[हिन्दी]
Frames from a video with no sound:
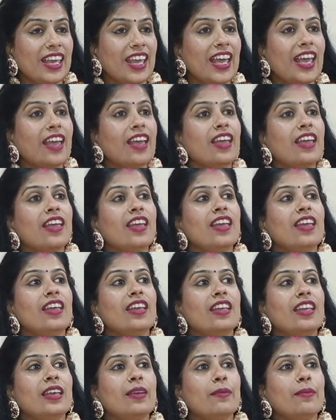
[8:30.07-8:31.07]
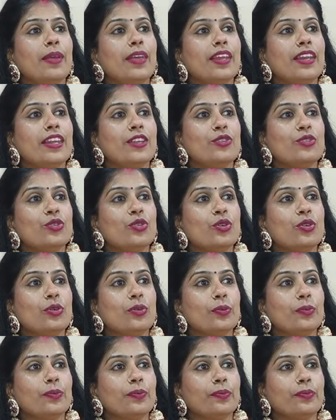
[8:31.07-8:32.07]
ये है कि मेरी जो
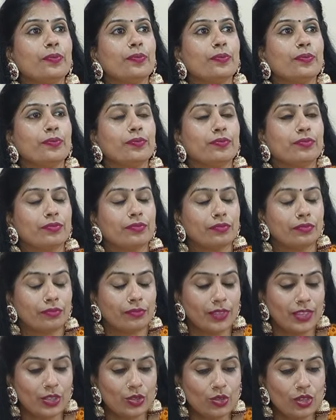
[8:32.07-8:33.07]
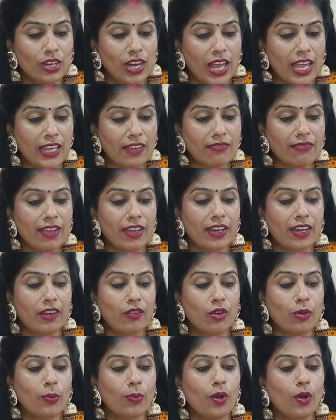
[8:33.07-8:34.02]
मेरी जो लाइफ है ना वो